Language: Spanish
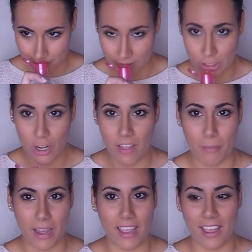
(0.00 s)
Yo nada
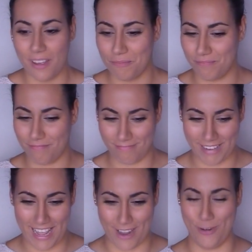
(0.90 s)
más que mm,
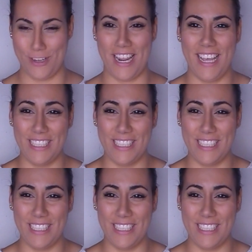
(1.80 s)
le escuché